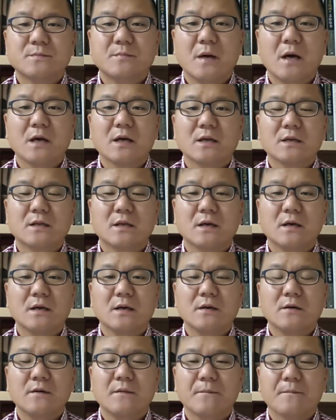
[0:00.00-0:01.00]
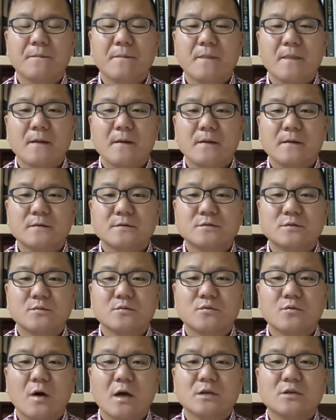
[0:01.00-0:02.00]
집 방에 있다가요
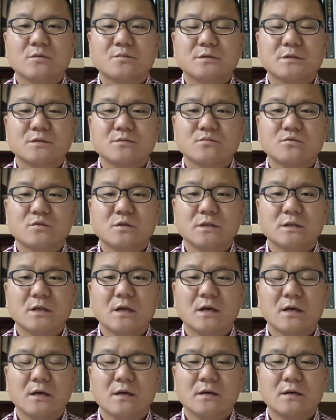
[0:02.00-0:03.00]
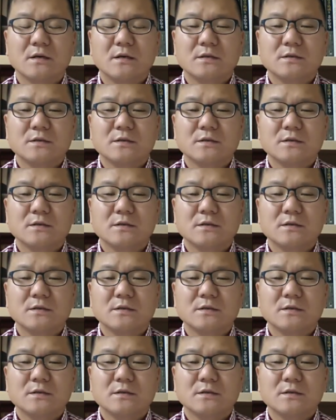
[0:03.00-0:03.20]
좀 관엽식물이나